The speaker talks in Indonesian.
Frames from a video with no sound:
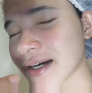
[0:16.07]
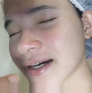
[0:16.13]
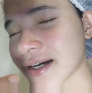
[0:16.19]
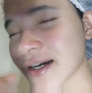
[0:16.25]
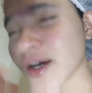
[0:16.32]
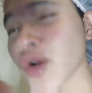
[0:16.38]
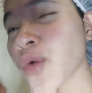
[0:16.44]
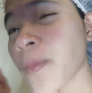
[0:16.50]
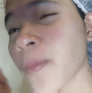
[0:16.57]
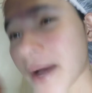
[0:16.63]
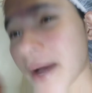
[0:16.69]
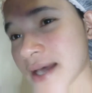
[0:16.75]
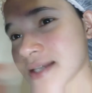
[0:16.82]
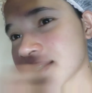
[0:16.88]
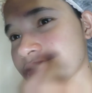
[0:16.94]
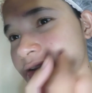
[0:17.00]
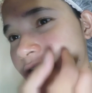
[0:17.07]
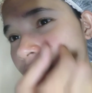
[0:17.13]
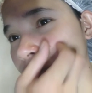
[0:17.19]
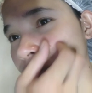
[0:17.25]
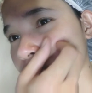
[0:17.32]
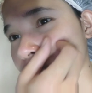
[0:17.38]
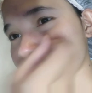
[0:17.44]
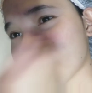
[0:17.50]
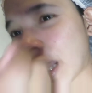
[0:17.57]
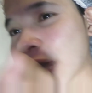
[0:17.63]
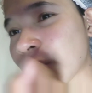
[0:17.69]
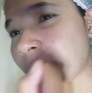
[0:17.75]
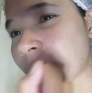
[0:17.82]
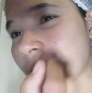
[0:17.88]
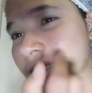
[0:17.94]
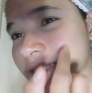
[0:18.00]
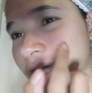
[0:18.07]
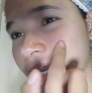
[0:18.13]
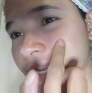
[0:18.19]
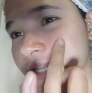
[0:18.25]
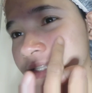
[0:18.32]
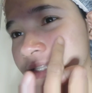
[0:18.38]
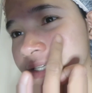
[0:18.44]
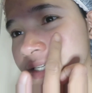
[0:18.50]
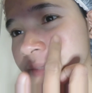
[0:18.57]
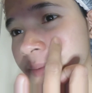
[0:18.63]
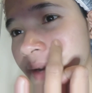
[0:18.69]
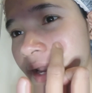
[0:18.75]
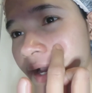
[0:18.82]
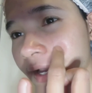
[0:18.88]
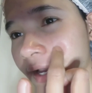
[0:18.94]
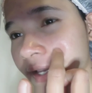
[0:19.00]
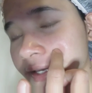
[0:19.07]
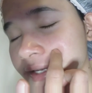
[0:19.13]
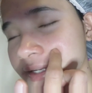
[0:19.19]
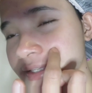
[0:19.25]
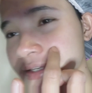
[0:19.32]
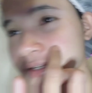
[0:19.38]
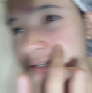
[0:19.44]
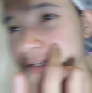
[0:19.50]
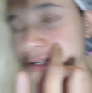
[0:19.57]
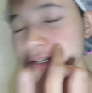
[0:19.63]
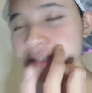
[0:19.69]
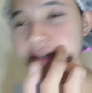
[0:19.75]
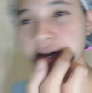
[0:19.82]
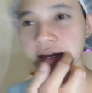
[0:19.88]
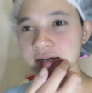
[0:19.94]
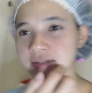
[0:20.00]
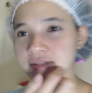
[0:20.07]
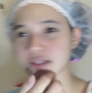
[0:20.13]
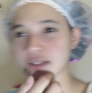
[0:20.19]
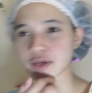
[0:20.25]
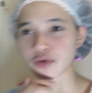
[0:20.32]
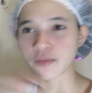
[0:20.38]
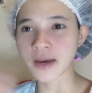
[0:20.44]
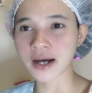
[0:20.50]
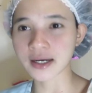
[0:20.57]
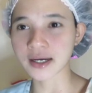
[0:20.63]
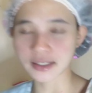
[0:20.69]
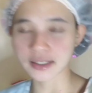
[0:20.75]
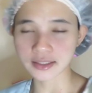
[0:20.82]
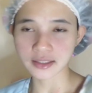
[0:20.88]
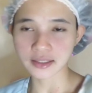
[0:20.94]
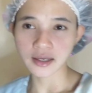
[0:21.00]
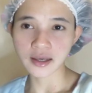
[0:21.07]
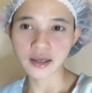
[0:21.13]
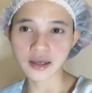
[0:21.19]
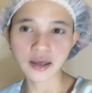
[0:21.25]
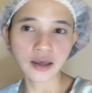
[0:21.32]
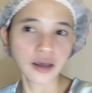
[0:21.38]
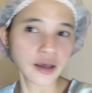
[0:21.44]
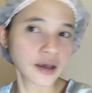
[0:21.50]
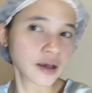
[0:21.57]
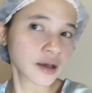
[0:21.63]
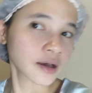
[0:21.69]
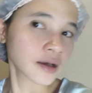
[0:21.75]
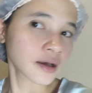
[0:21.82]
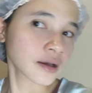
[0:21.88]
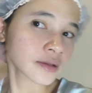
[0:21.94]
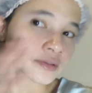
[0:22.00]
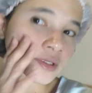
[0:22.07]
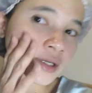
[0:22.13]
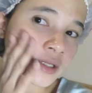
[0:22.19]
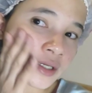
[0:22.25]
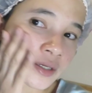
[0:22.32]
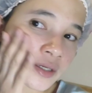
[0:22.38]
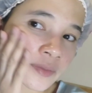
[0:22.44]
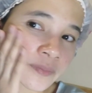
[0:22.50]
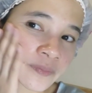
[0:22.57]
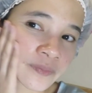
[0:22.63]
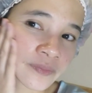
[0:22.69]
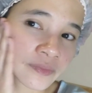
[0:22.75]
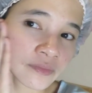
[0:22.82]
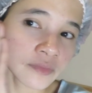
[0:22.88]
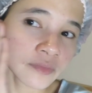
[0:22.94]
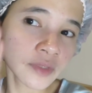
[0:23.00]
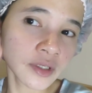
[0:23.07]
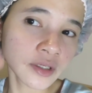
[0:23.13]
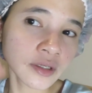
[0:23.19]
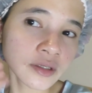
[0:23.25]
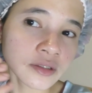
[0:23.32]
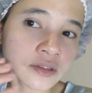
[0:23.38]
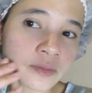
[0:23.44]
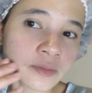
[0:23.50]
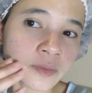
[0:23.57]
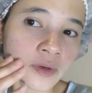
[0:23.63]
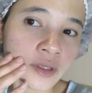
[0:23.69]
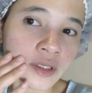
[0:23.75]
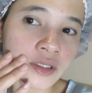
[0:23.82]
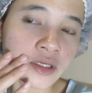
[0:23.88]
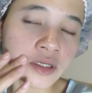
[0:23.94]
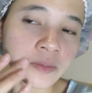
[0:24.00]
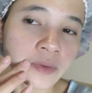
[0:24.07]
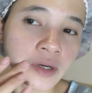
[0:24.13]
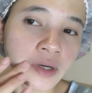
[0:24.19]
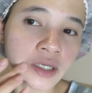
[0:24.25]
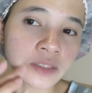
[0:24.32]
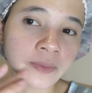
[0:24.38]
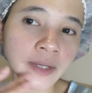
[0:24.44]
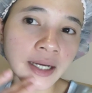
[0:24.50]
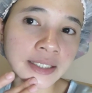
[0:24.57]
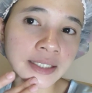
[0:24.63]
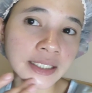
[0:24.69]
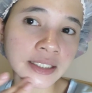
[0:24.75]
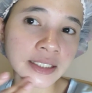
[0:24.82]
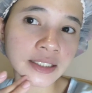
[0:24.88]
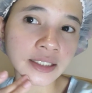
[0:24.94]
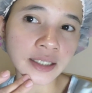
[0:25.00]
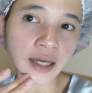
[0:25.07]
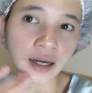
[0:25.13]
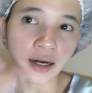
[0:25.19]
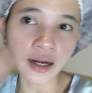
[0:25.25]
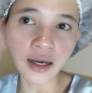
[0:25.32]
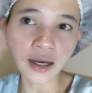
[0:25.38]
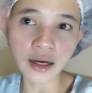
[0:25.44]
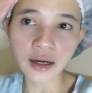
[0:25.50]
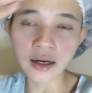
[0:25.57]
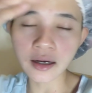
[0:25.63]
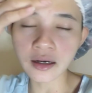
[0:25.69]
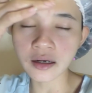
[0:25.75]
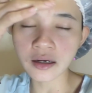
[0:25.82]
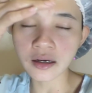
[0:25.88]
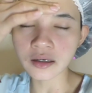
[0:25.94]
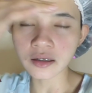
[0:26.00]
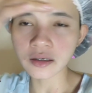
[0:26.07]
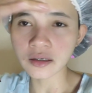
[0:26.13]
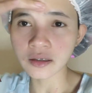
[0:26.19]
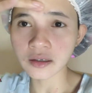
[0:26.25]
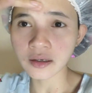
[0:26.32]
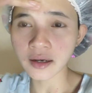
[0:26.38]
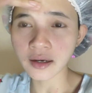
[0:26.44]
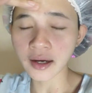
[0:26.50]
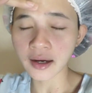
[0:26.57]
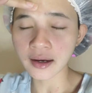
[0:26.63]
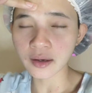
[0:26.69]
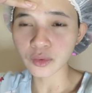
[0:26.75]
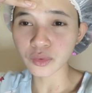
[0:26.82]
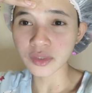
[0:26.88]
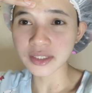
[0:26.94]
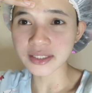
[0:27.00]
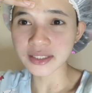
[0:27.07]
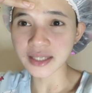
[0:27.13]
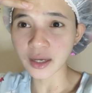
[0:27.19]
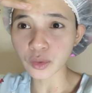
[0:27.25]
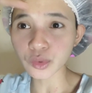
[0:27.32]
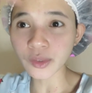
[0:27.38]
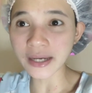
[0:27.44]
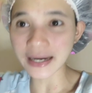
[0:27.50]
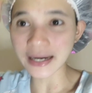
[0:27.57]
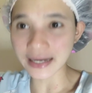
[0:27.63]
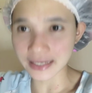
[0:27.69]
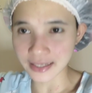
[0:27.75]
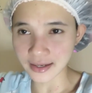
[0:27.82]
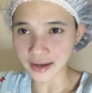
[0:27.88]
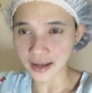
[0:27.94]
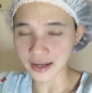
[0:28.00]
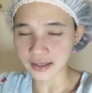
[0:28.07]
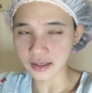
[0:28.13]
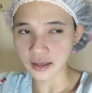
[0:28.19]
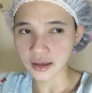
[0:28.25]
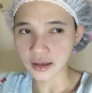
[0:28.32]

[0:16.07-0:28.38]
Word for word: uh, ngelupas jadi aku tak lupa sekalian jadi belang kayak gini jadi ini jangan ditiru banget jadi ini semuanya jadi bekas-bekas kayak gini karena uh, kulitnya aku tuh kering kan